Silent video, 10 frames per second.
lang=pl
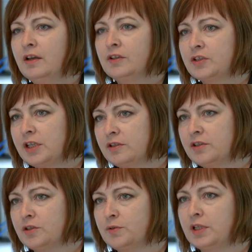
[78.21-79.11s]
Te czaty
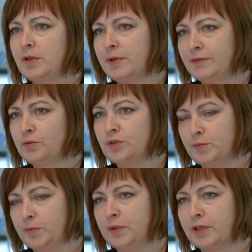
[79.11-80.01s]
cieszą się naprawdę dużą
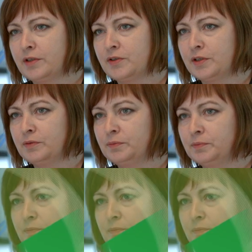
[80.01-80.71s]
popularnością.